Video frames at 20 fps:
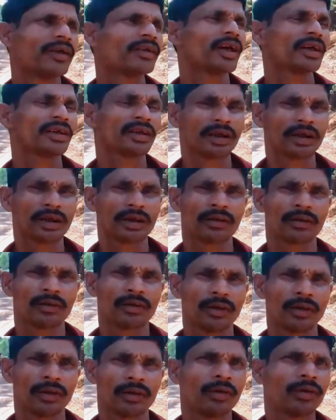এই চাষের
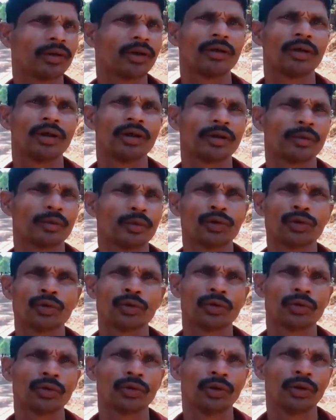ক্ষতি হয়েছে
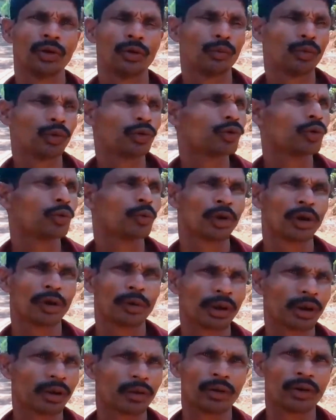প্রচুর প্রচুর
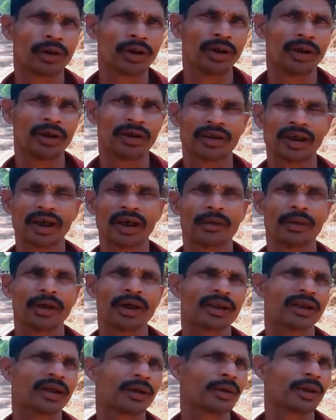পরিমাণে ক্ষতি চার
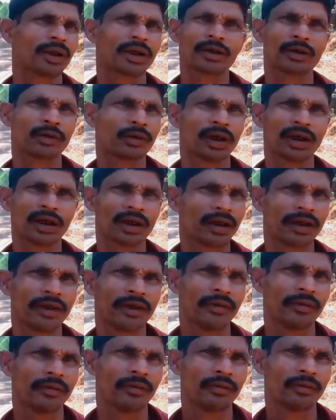বিঘাতে আমার একটাও ধান নাই
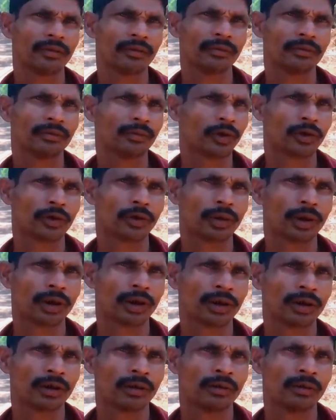বর্তমান
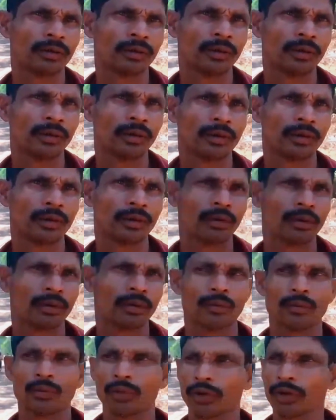
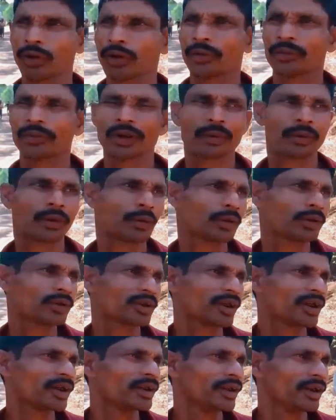বন দপ্তর ব্যবস্থা
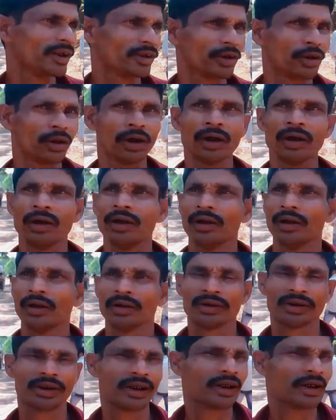নিয়েছিল
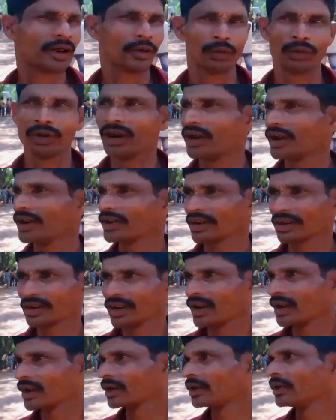যে উনি
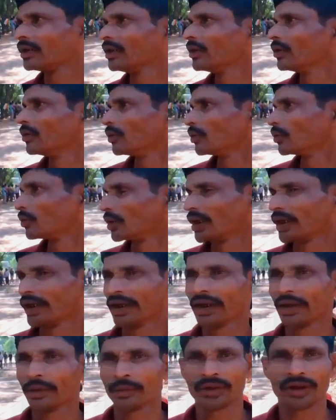এসেছিলেন উনি
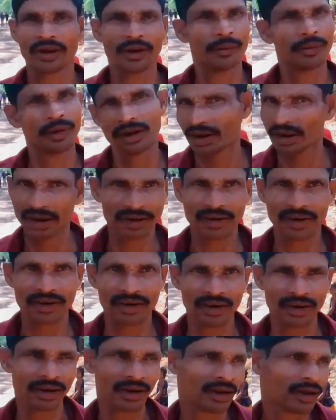টিম নিয়ে এসেছে
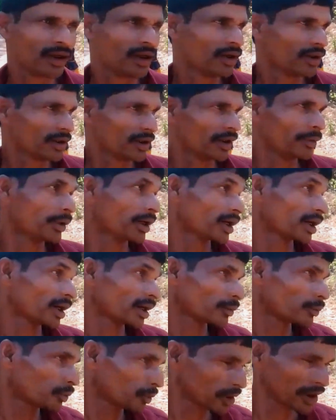টিম আনার
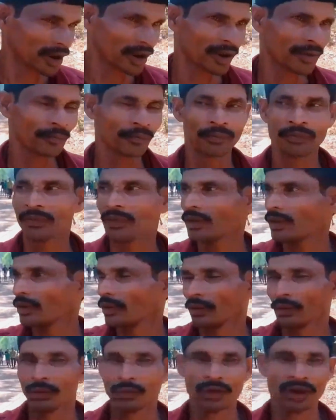পরে
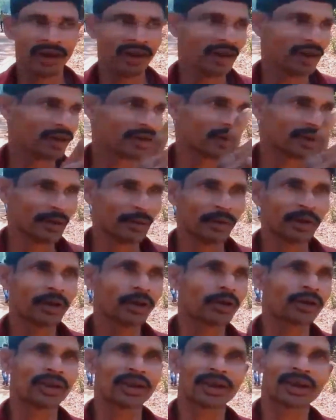উনি টিমকে
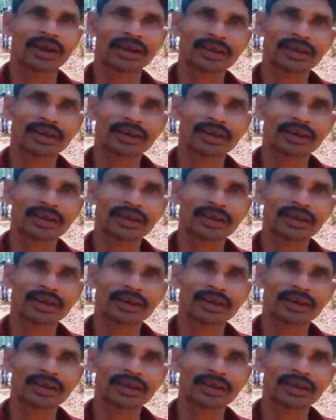অর্ধেক রাস্তা